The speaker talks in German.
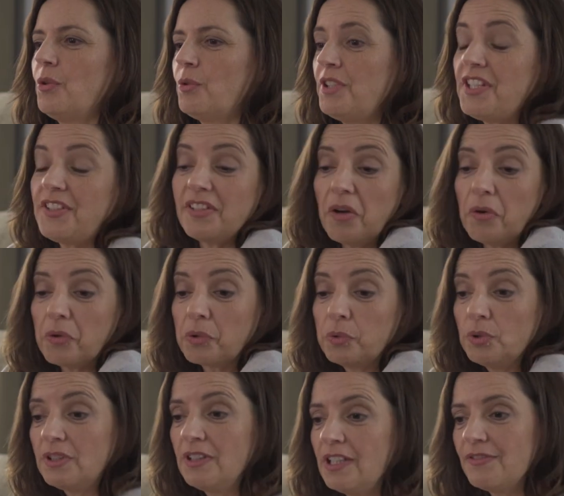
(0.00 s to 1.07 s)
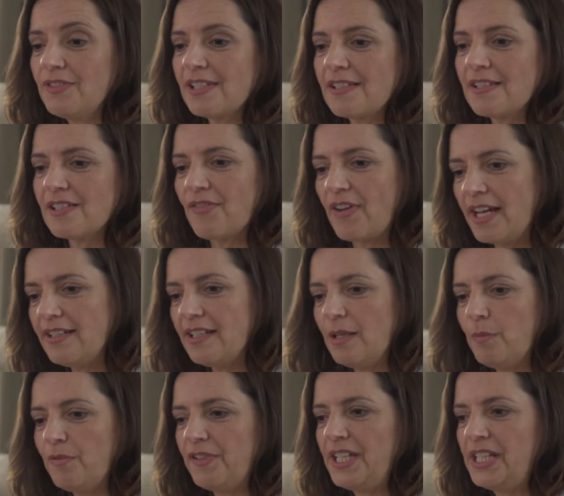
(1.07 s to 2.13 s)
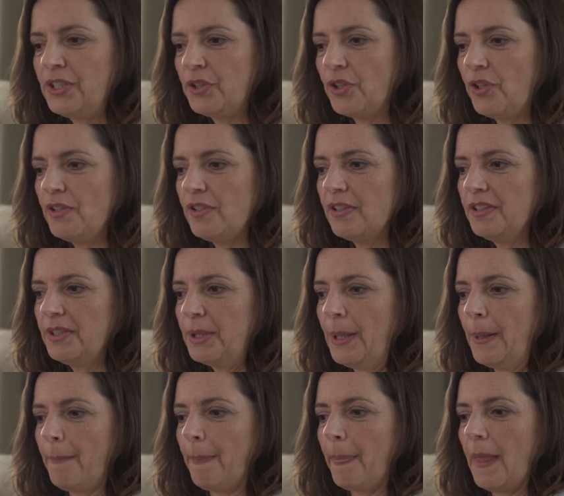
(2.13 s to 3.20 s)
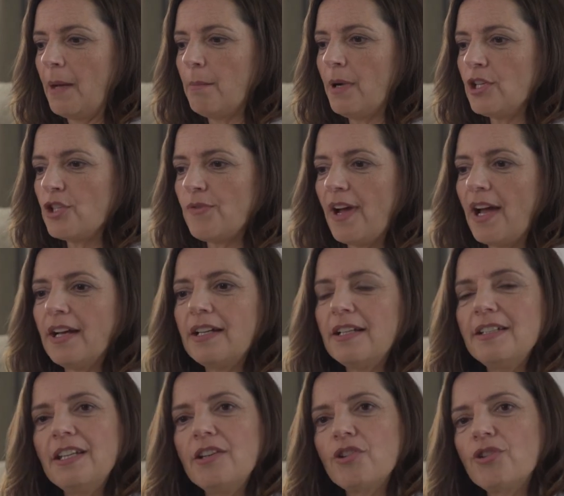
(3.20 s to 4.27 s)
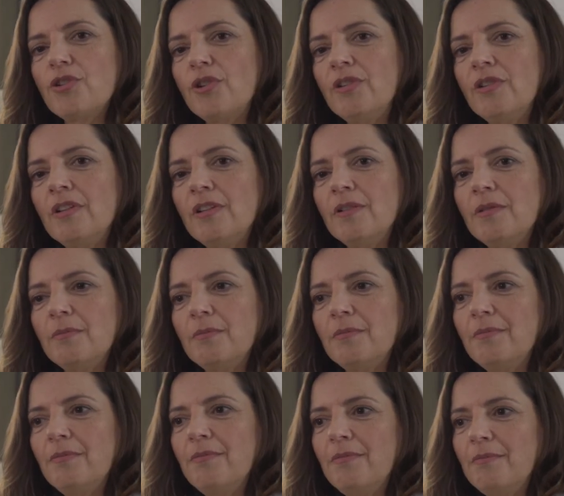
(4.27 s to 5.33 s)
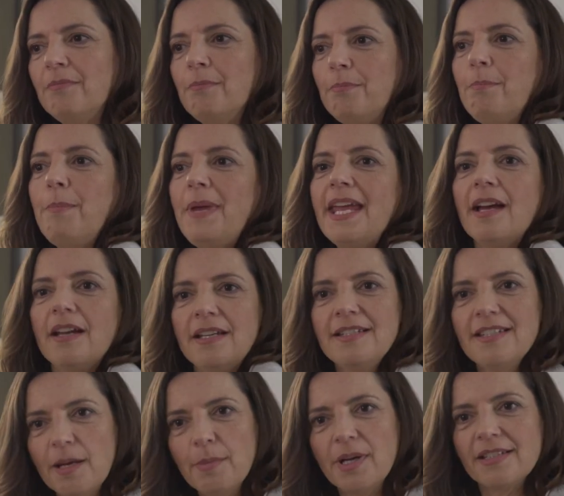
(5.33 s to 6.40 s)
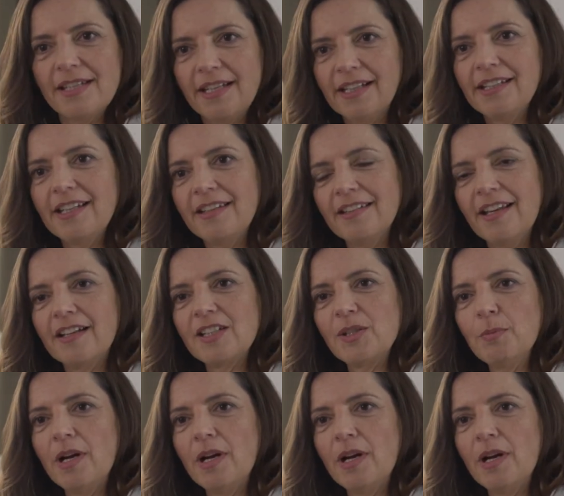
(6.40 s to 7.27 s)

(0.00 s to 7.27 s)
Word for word: und ich sie auch guten Gewissens weiterempfehlen könnte. Mein Schwager, der schon mehr in der Materie, sage ich